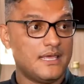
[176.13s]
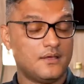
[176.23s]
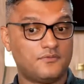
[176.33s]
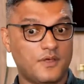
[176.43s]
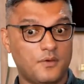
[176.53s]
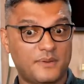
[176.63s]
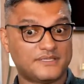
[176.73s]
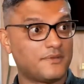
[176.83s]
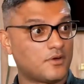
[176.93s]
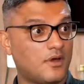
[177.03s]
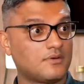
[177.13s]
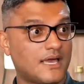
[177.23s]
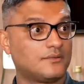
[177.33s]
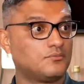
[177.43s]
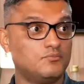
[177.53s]
Eu, eu percebi que eu era um
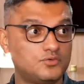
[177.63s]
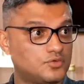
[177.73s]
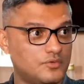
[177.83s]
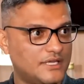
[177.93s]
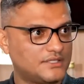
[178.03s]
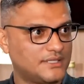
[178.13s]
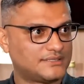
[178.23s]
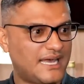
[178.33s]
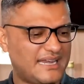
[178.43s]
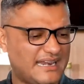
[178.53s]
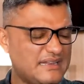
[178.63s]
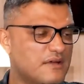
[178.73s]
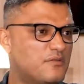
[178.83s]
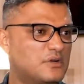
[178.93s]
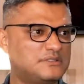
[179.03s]
cara muito doente nessa área, era
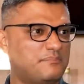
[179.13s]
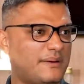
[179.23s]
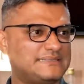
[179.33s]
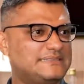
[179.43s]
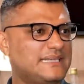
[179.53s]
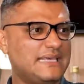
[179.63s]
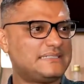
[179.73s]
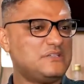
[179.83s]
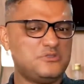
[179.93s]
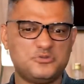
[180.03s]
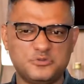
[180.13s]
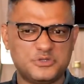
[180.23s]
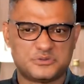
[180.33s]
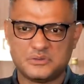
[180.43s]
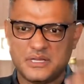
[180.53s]
nervoso, impaciente,
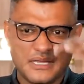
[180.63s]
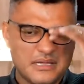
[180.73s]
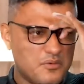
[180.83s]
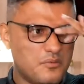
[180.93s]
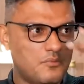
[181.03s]
injusto, com um